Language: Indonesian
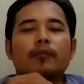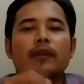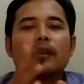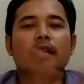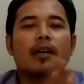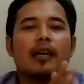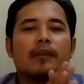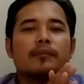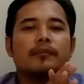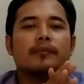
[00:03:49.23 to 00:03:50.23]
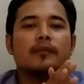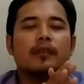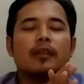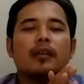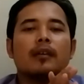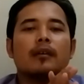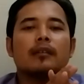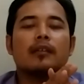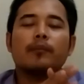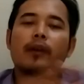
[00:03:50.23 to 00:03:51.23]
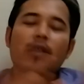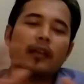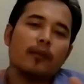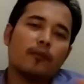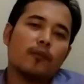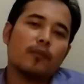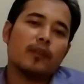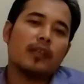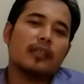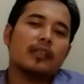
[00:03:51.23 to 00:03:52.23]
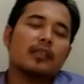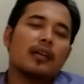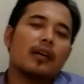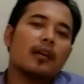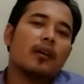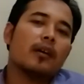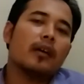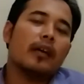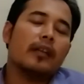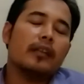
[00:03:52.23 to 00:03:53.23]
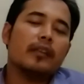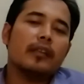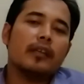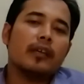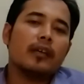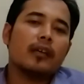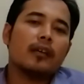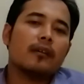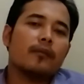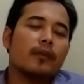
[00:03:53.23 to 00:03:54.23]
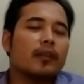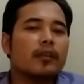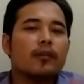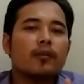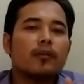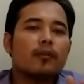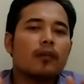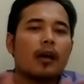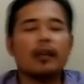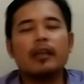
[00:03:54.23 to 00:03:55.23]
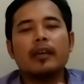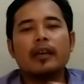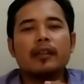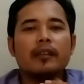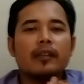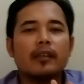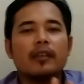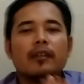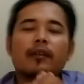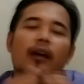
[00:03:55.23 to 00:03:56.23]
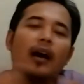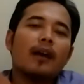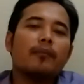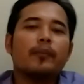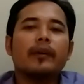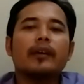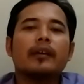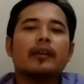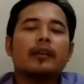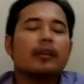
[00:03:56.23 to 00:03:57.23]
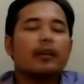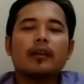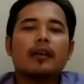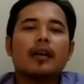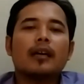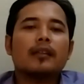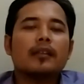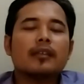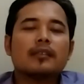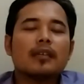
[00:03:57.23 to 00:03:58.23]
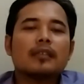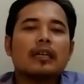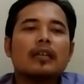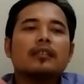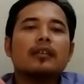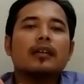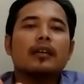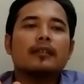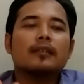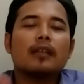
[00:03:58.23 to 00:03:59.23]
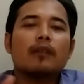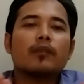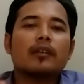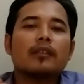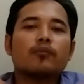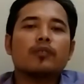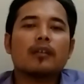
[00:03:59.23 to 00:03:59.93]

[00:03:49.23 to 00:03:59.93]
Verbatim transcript: merekam ya sampai ada yang minta jasa editing video ada yang editingnya di HP ya artinya sah-sah aja guys selama kita punya